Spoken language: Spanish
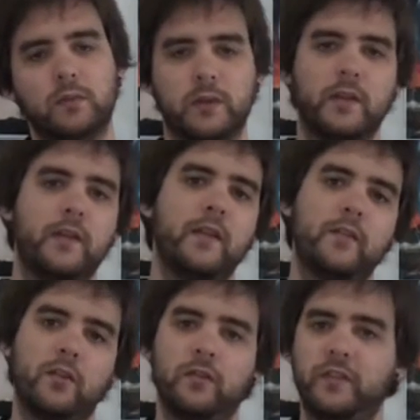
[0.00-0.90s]

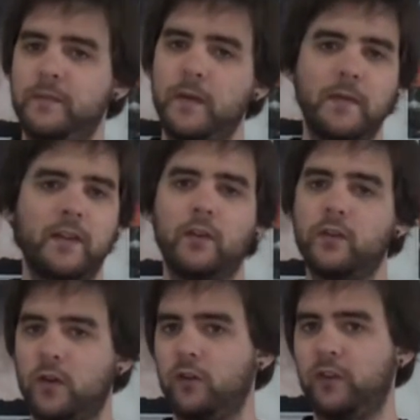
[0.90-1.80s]
Dentro, siempre he metido
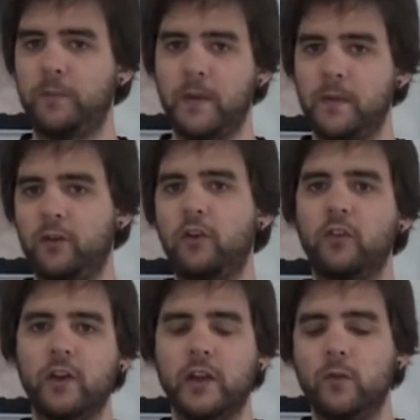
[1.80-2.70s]
dentro de los tres primeros el
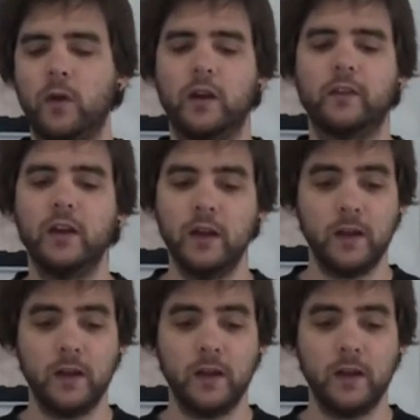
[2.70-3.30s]
Sonic y Knuckles